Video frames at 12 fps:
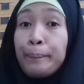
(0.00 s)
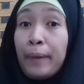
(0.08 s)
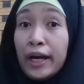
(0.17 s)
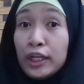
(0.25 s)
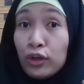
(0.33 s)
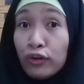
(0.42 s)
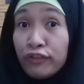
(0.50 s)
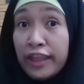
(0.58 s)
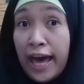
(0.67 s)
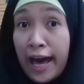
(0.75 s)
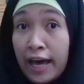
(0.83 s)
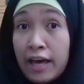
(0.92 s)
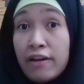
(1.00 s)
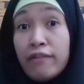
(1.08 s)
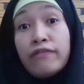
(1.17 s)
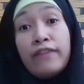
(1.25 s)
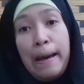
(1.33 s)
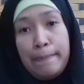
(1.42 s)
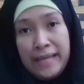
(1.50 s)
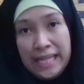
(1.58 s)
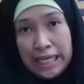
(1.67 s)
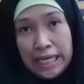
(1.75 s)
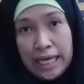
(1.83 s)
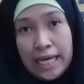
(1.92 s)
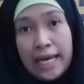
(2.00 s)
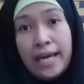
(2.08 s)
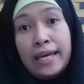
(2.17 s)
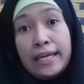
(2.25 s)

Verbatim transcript: part of the family.